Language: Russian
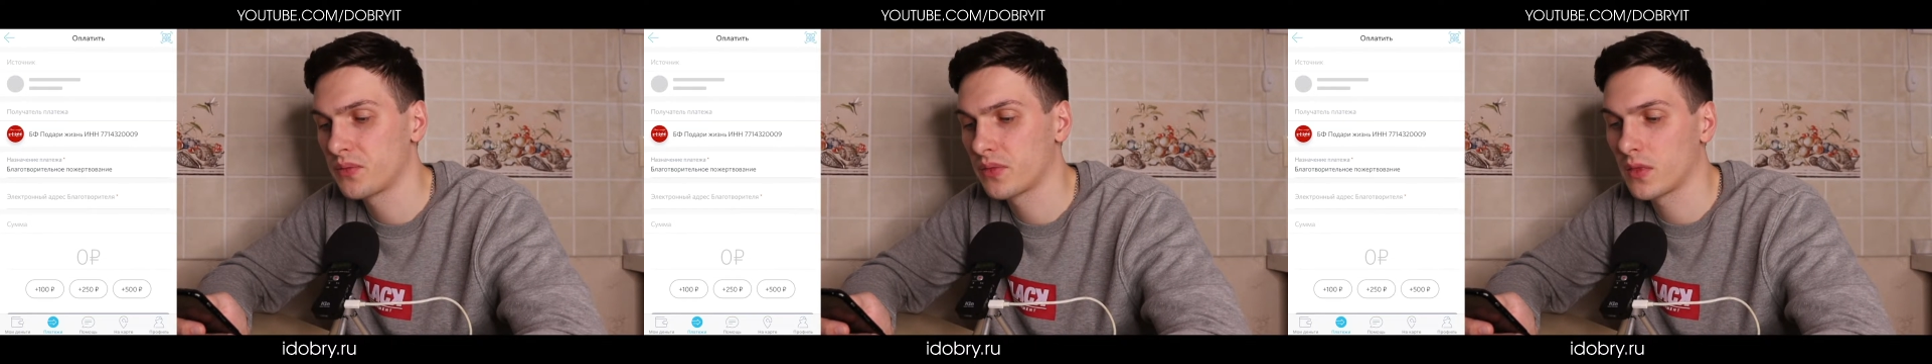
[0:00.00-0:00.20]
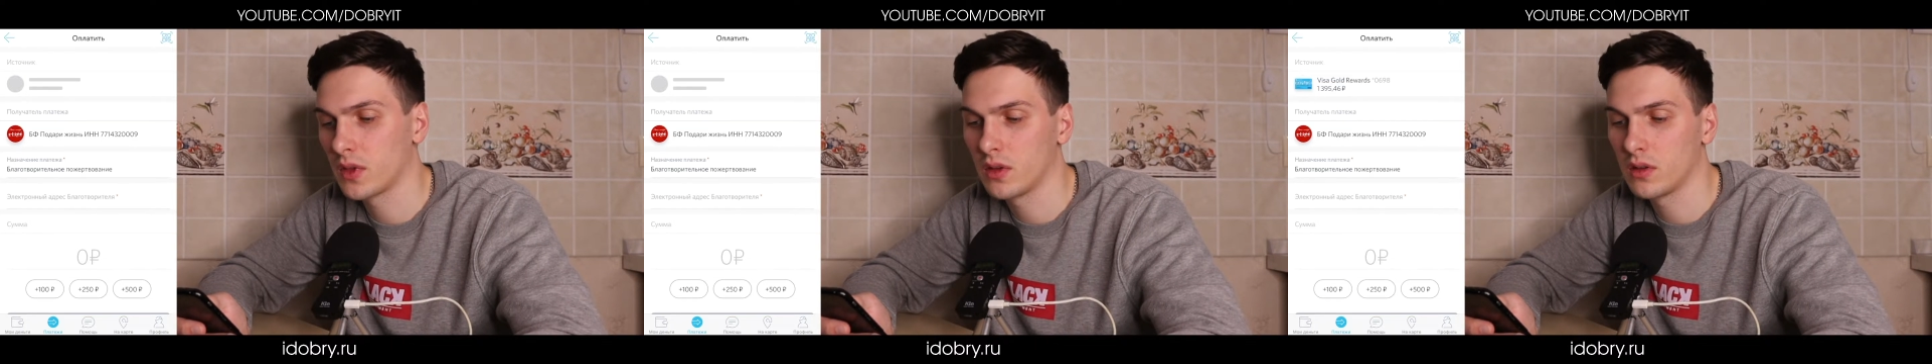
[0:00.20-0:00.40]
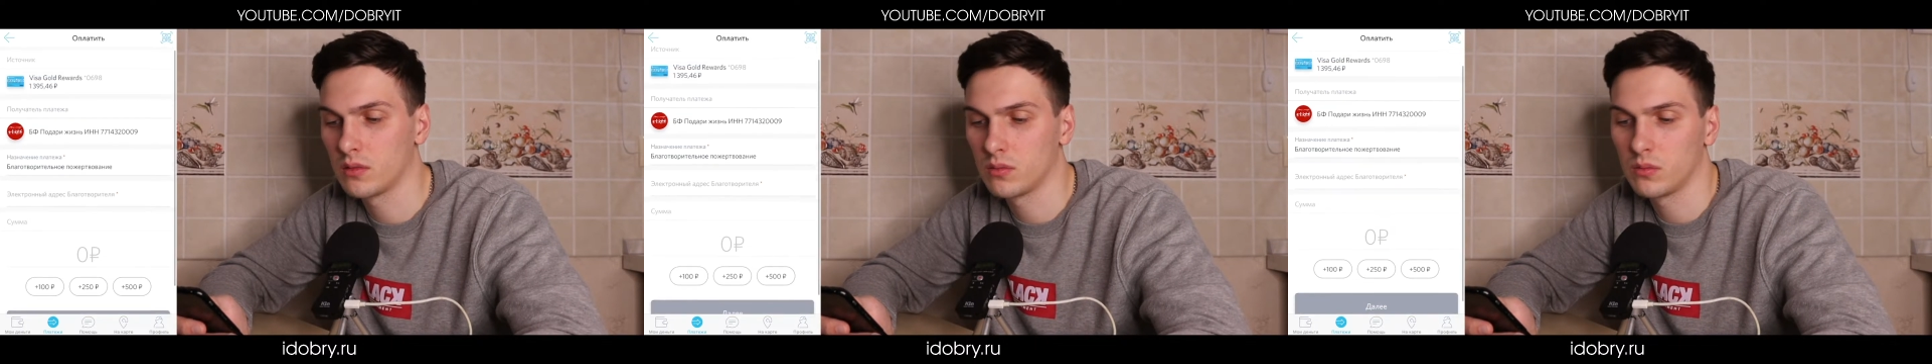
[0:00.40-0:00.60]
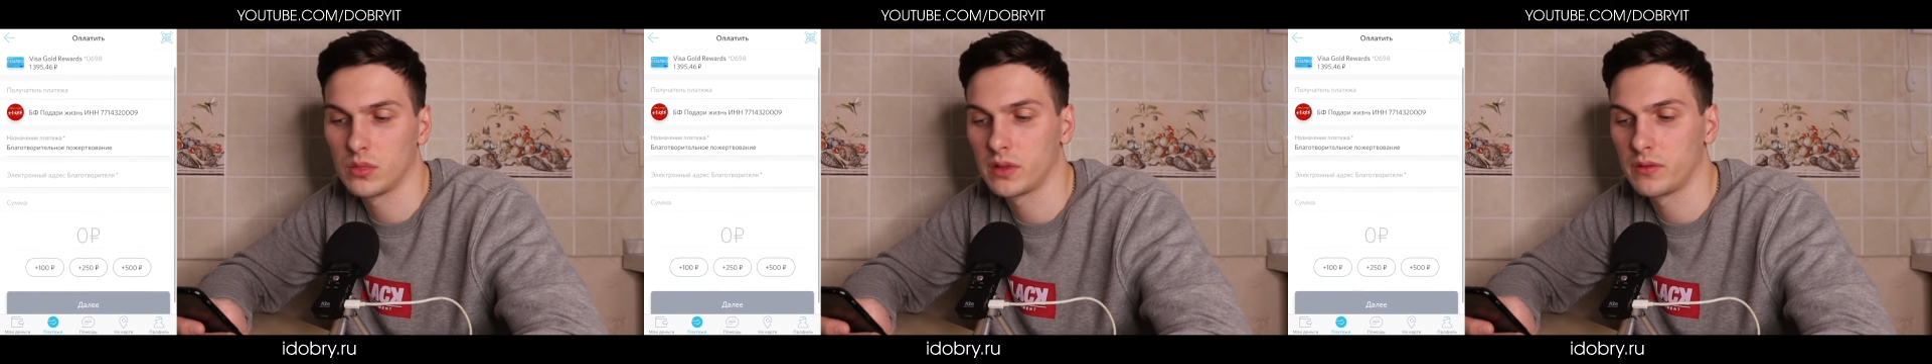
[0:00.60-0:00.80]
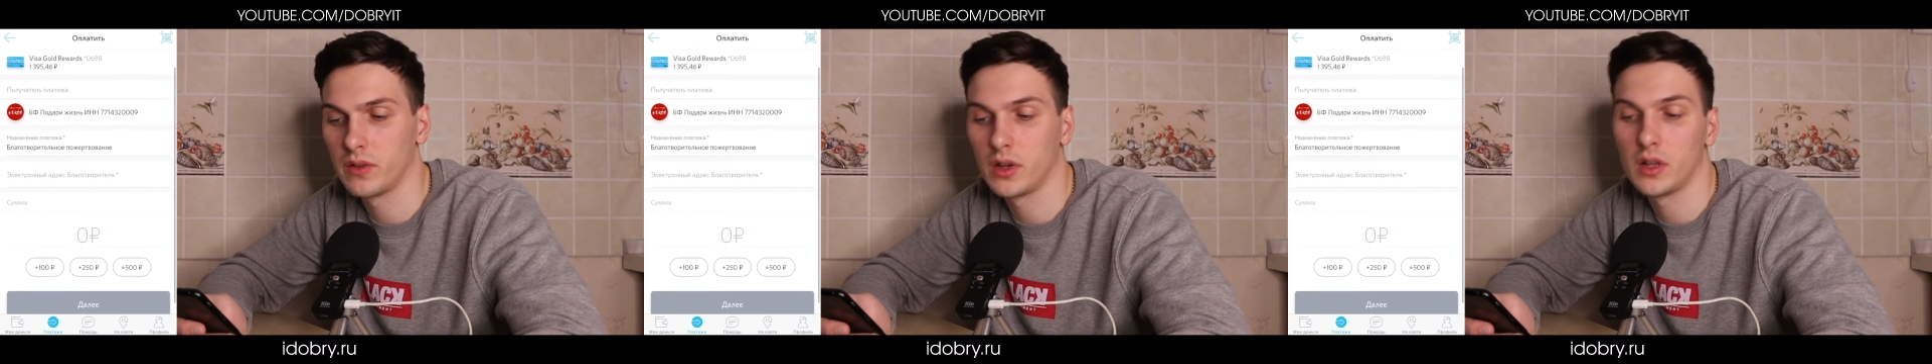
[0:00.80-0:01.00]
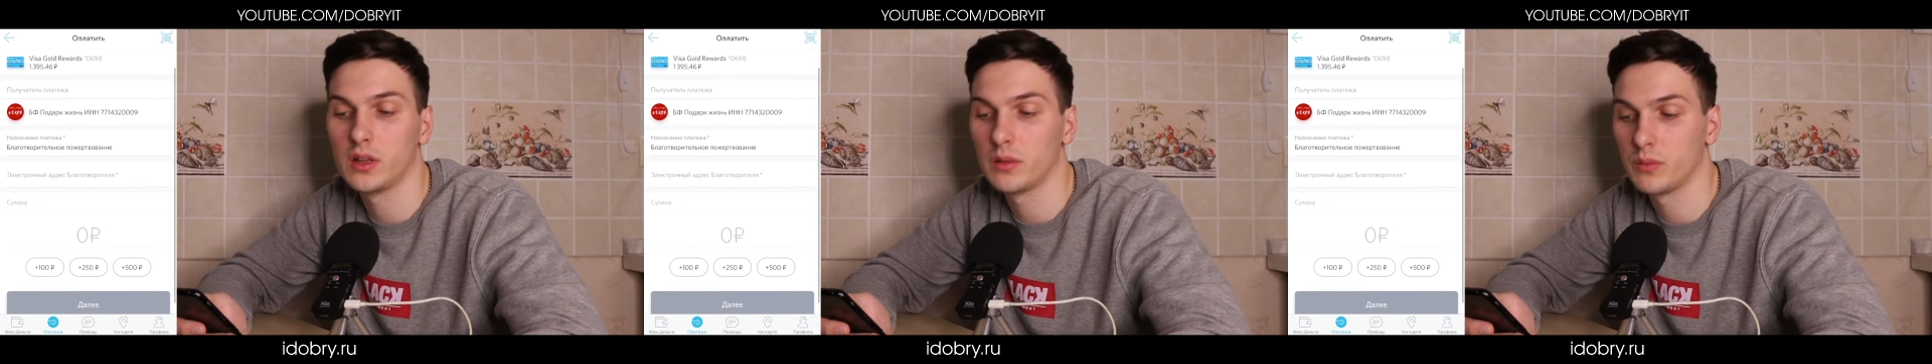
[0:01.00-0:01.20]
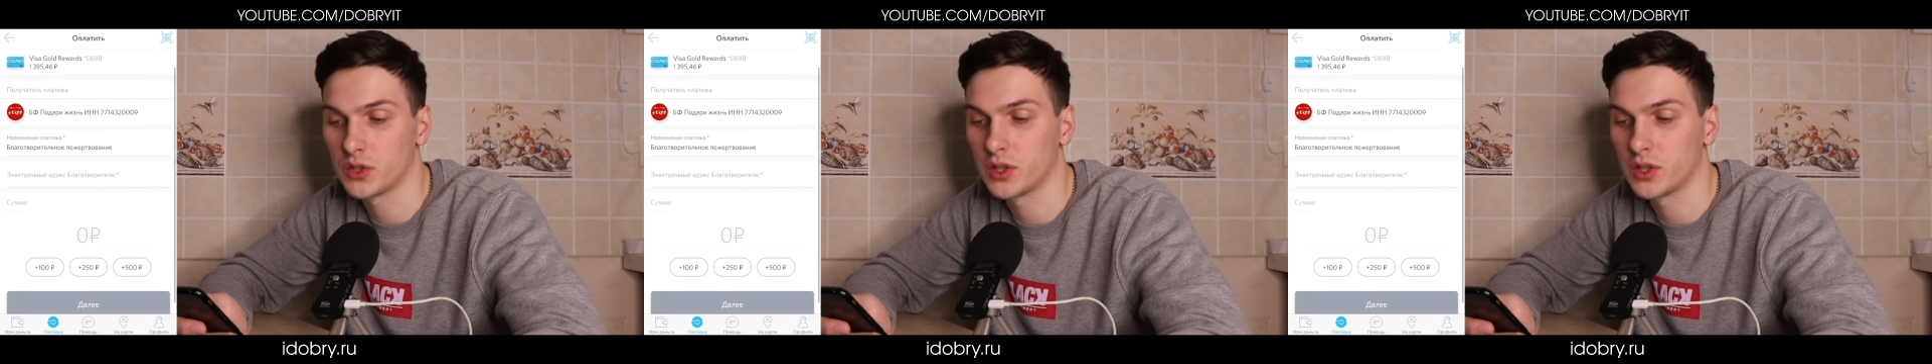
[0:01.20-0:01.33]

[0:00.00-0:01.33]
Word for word: благотворительное